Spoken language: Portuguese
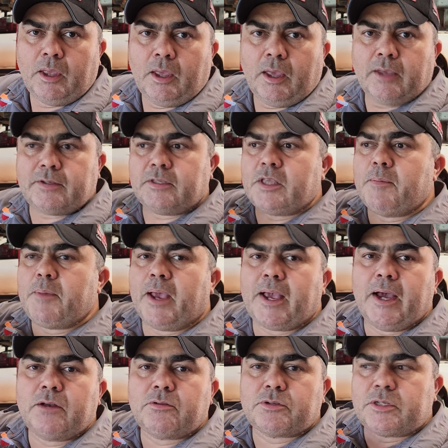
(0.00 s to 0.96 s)
Existem
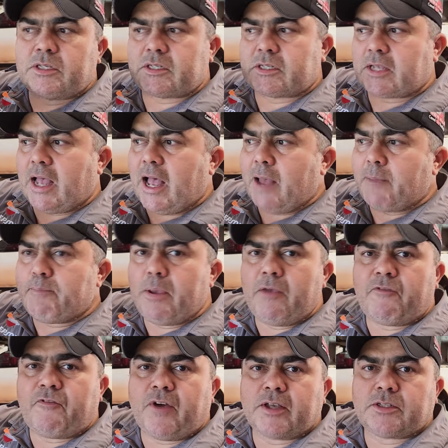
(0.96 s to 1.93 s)
mecânicos que
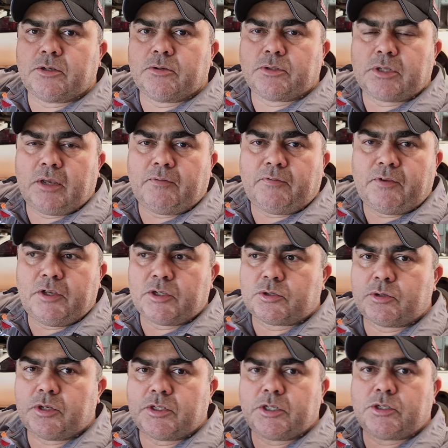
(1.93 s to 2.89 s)
sabem fazer um
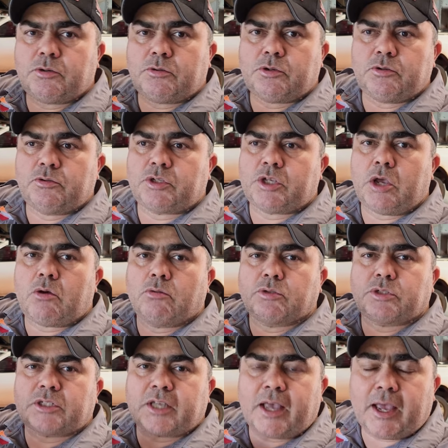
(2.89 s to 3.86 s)
serviço, existem os que
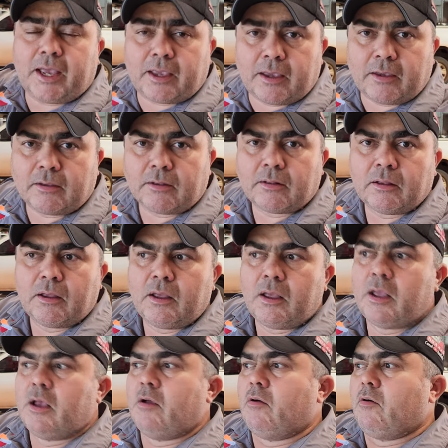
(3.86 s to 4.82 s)
conseguem.
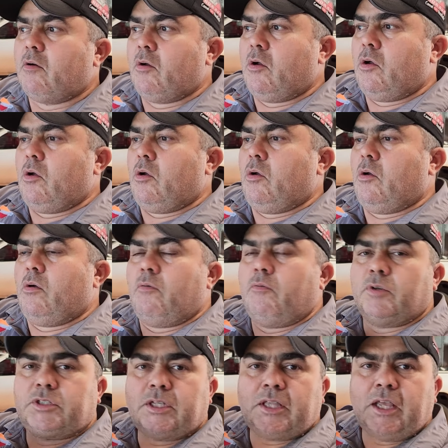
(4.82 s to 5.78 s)

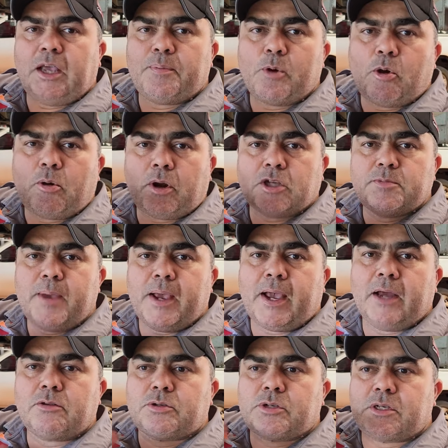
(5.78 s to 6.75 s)
Você tem que procurar os
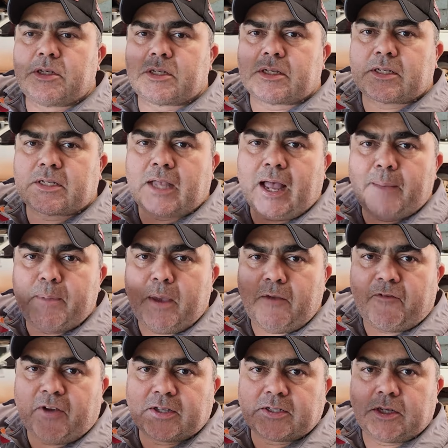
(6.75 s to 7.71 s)
mecânicos que sabem
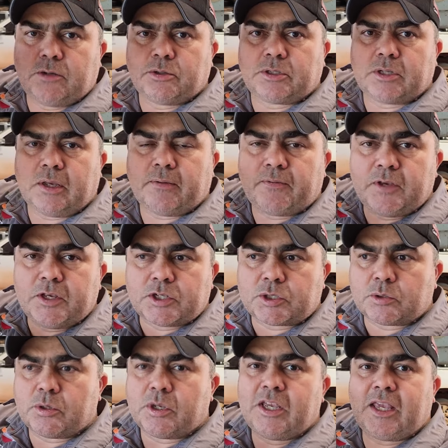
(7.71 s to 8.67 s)
fazer o
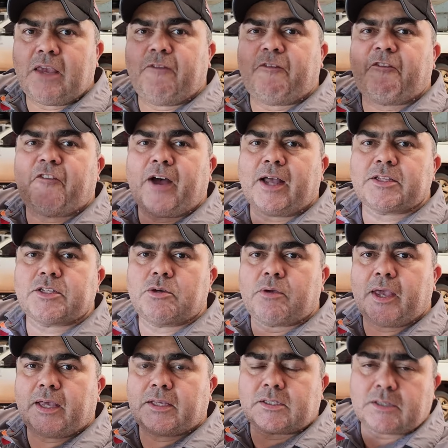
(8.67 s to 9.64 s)
serviço e que fazem o
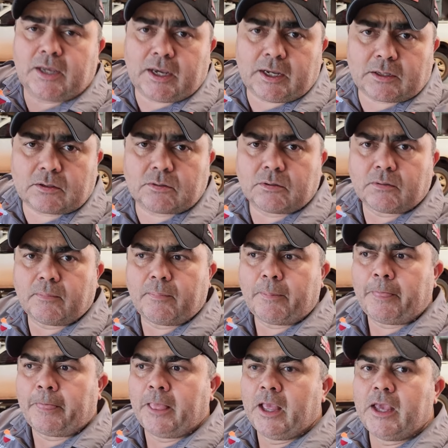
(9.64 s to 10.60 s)
que é certo.
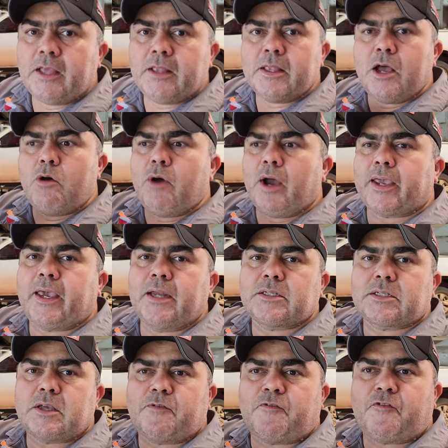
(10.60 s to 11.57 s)
E não
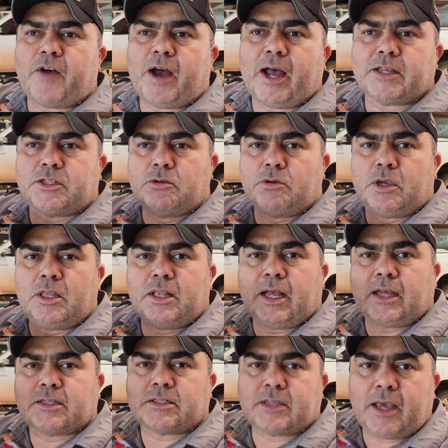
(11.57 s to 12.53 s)
aqueles que fazem o que
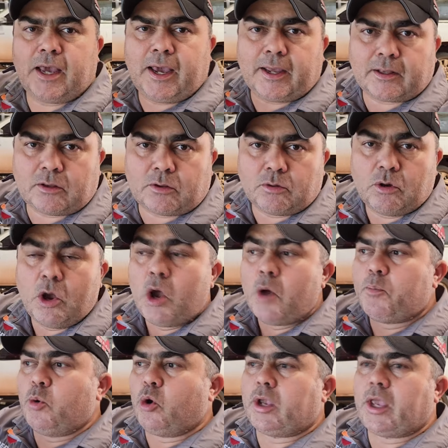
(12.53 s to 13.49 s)
dá certo
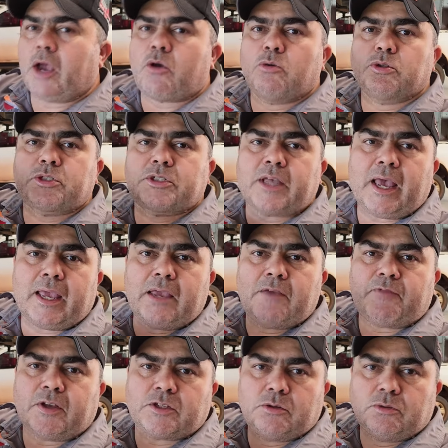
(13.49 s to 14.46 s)
porque conseguem
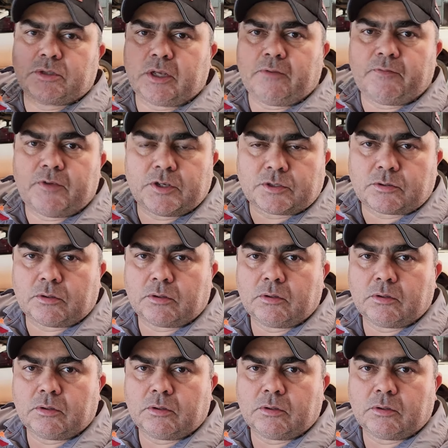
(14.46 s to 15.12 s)
fazer um serviço.